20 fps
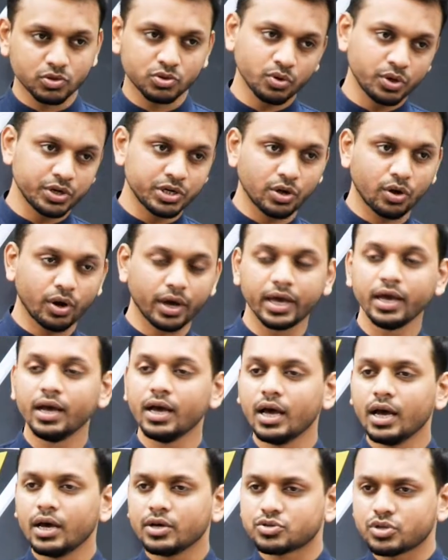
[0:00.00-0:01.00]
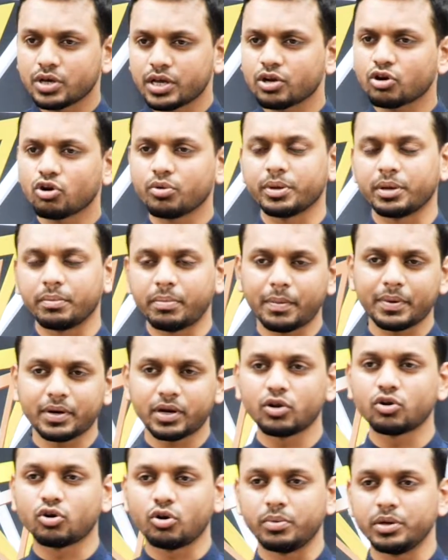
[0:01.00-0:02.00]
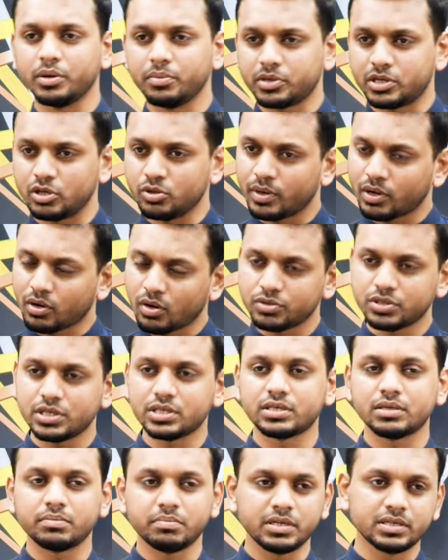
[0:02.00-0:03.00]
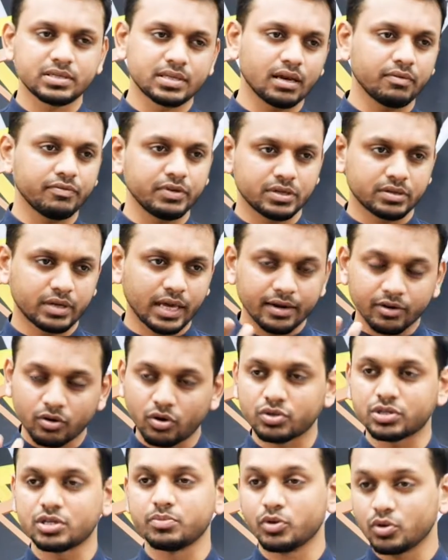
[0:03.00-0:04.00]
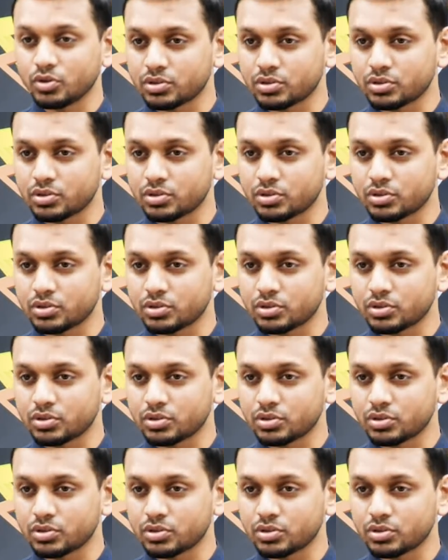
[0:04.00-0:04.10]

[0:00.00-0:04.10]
সোয়েট হয় সো এরকমই ব্যাপারটা এরকম টিউবার ক্লোসিস ইট সেলফ ইট ক্যান কজ